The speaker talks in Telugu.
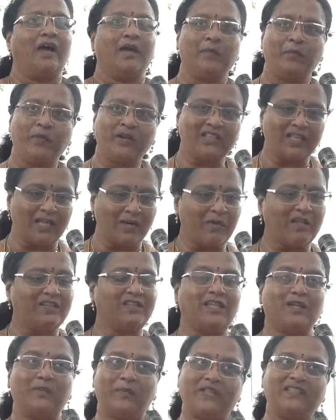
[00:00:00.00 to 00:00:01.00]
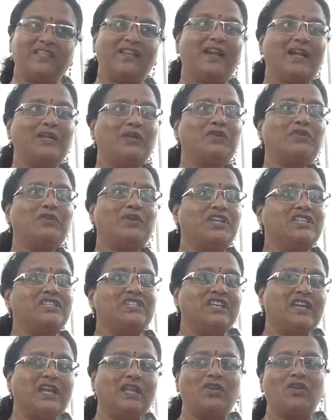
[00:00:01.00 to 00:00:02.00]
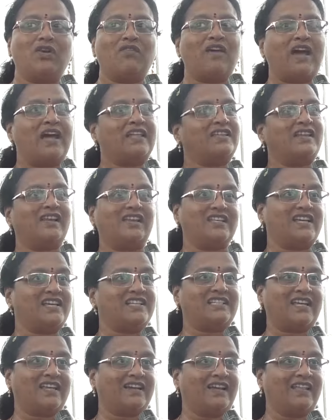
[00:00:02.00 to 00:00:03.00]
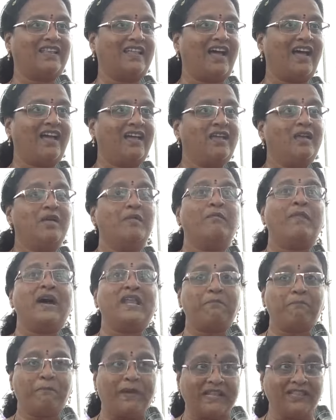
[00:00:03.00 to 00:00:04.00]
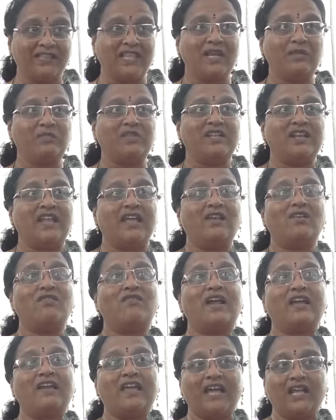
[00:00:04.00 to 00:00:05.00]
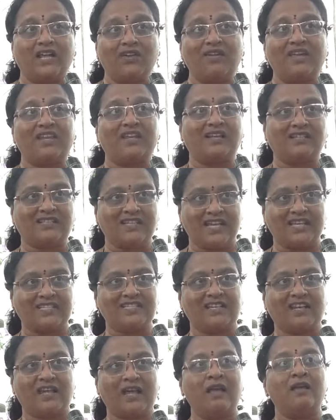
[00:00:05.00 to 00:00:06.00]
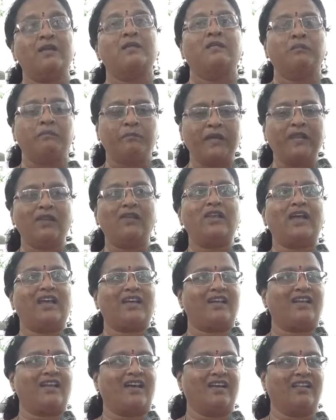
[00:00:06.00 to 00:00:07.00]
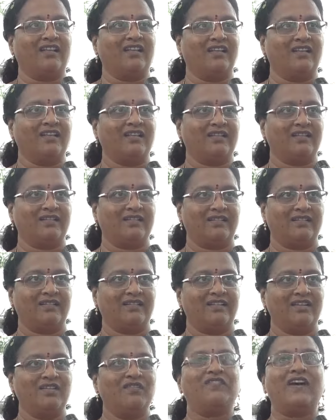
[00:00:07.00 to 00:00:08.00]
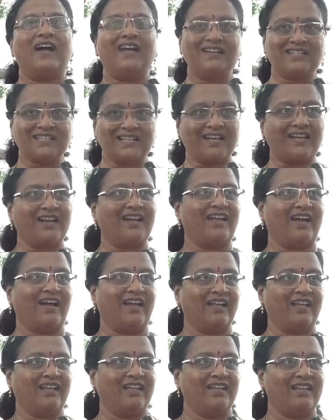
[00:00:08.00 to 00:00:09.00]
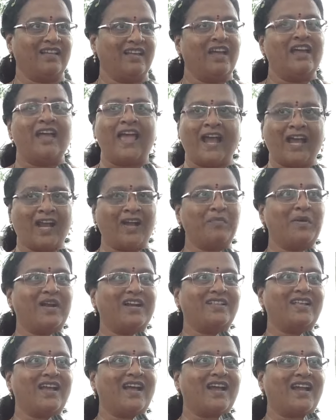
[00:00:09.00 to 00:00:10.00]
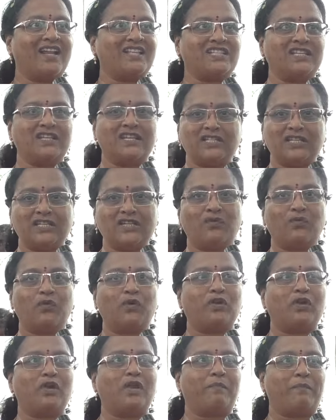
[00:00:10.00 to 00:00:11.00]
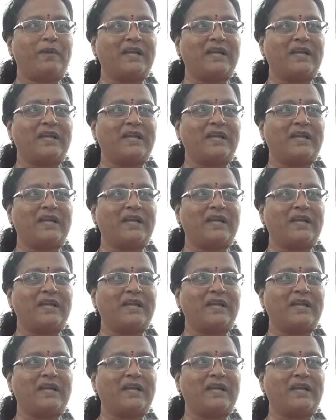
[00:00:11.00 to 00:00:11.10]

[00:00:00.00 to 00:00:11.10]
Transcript: ఇప్పుడు తిరుపతి తిరుపతి లడ్డు గురించి ఎన్నో వాదనలు చేశారు కదా మరి పద్దెనిమిది నెలలు వాళ్ళు ఎంక్వైరీలు చేసిన బిల్లులు ఎక్కడ ఫైల్స్ ఎక్కడ ఎక్కడ పడితే అక్కడ చిన్న చిన్న ఊరుల్లో